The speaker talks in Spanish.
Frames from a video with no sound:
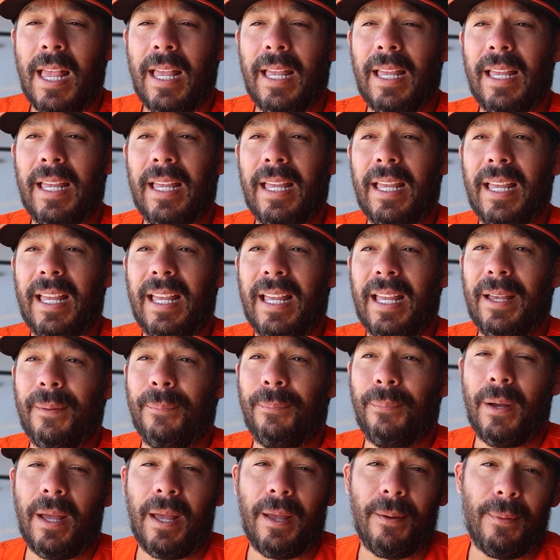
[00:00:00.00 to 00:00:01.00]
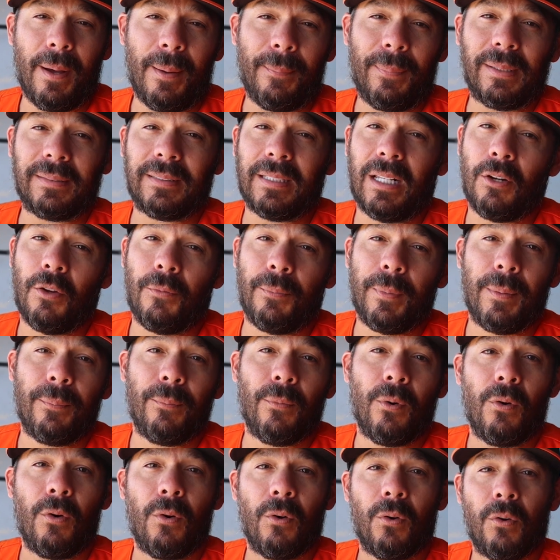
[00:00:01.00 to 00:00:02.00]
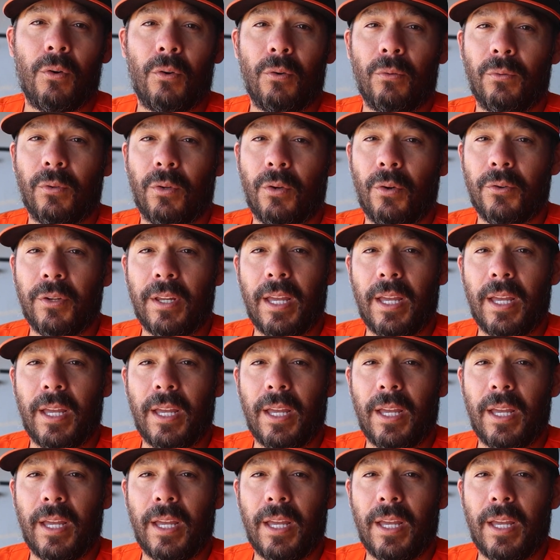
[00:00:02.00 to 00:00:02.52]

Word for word: Y pues va a pasar lo mismo con,